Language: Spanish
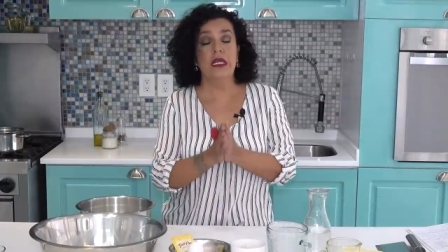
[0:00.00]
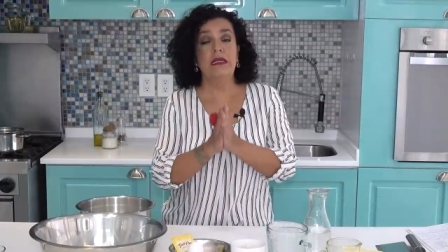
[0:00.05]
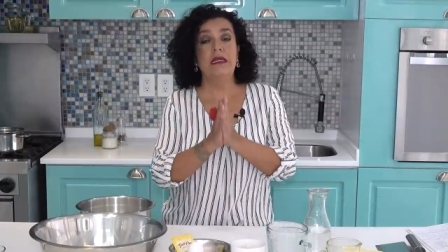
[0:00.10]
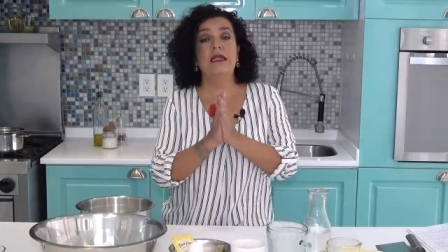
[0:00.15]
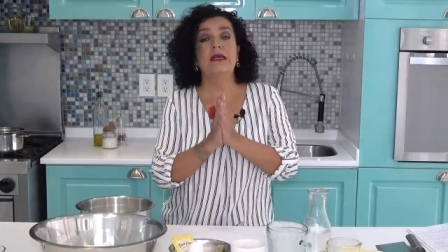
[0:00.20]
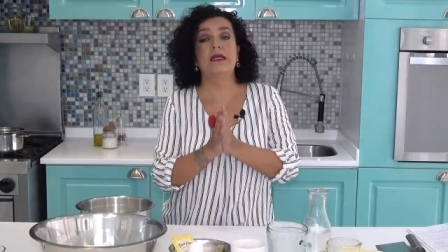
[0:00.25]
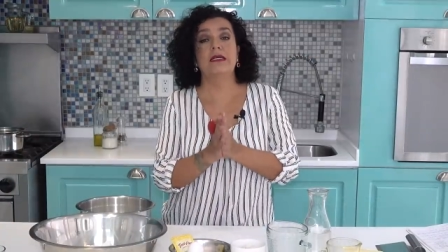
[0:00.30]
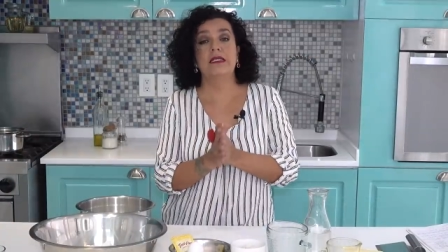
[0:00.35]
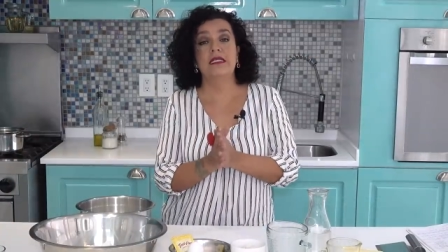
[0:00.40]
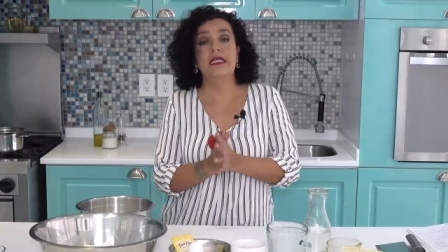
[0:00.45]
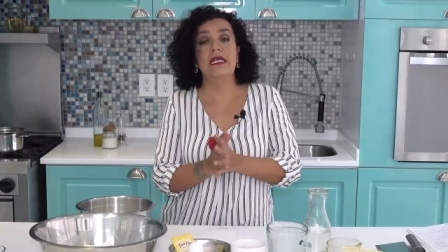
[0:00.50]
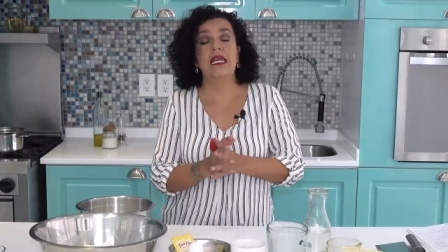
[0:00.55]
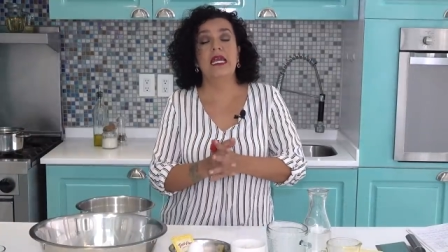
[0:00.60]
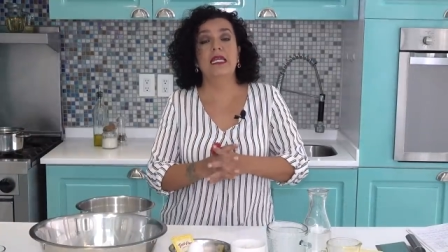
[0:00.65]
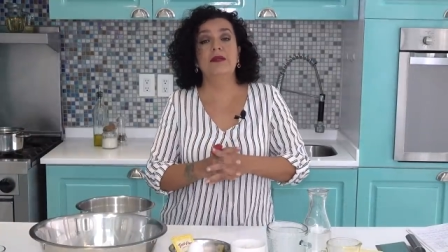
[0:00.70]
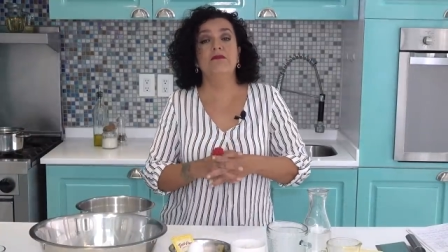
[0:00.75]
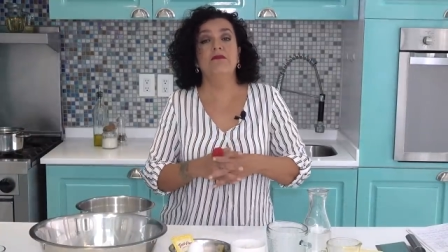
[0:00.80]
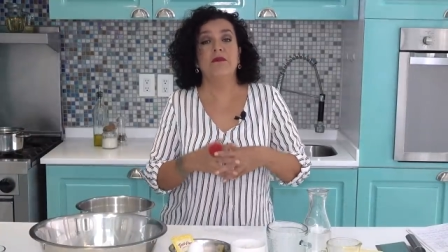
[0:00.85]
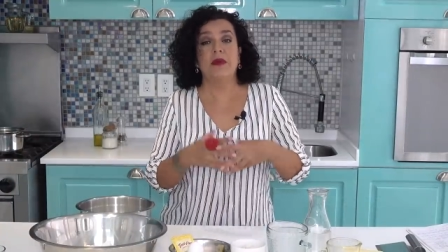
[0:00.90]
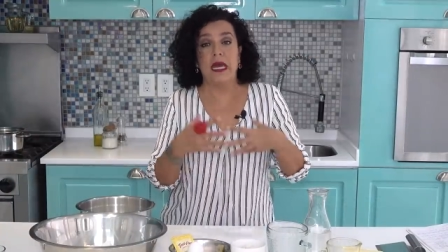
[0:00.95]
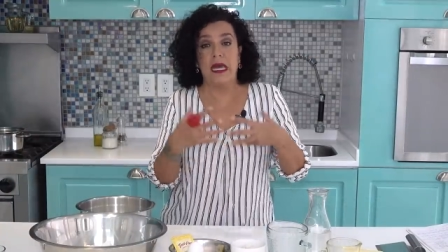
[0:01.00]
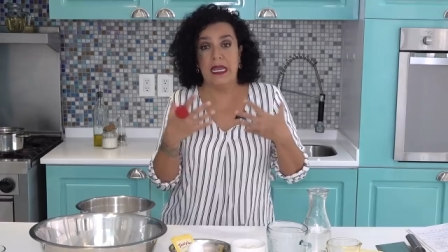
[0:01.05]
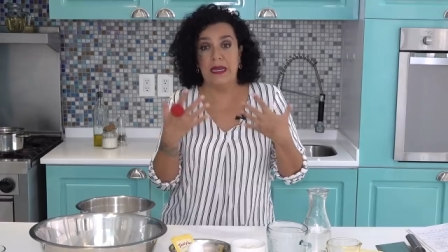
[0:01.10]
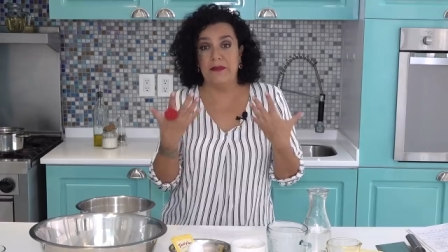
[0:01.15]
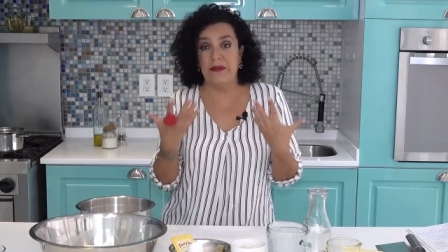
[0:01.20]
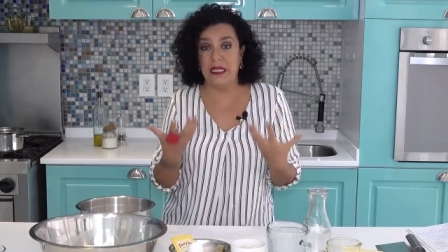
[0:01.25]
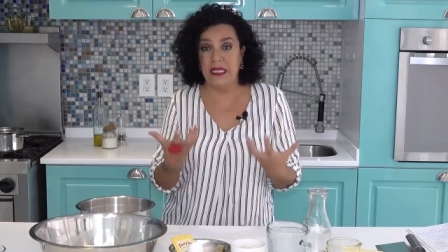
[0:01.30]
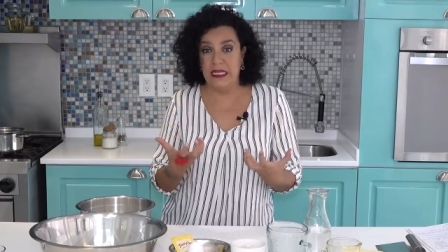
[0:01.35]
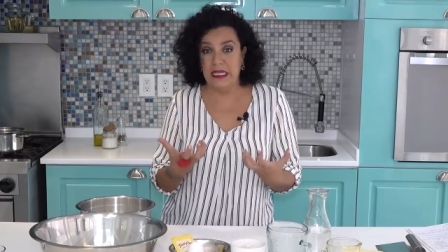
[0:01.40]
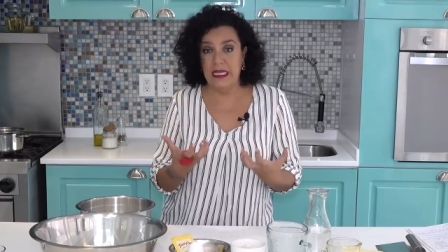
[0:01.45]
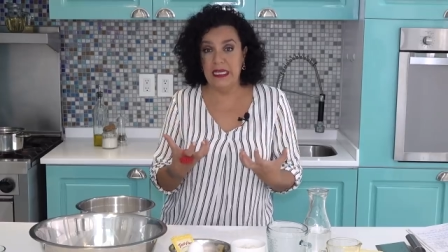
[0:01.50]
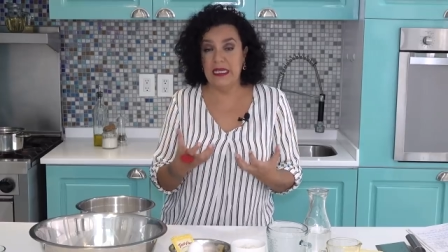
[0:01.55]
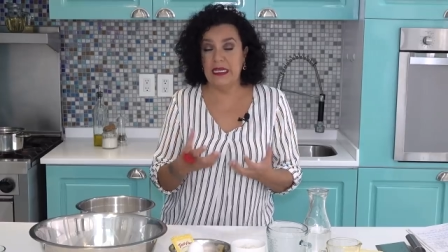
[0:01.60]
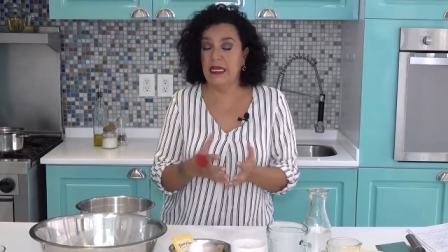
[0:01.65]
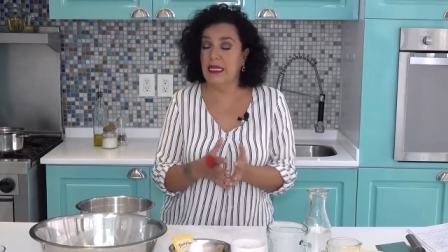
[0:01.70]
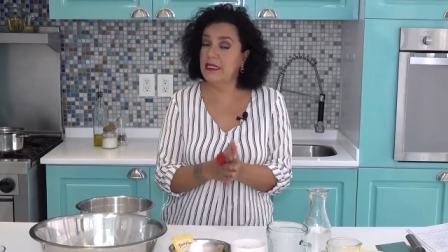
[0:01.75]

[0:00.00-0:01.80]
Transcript: y lo hacían para vender.